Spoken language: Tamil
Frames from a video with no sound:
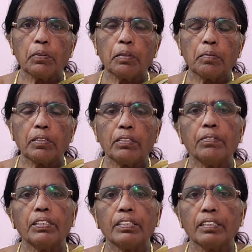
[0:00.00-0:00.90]
போன பெண்ணு
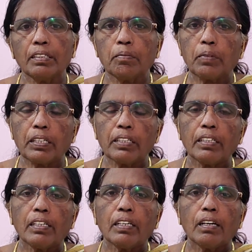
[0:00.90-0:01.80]
வீட்டுக்கு திரும்பலை
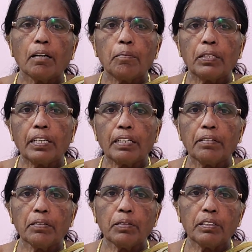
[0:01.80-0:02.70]
அப்போ
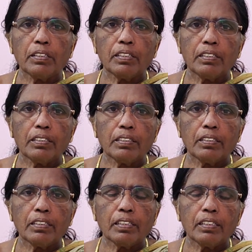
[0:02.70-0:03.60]
கணவர் வந்து என்ன
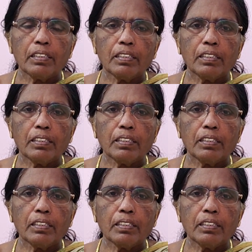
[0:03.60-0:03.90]
செஞ்சுருக்காரு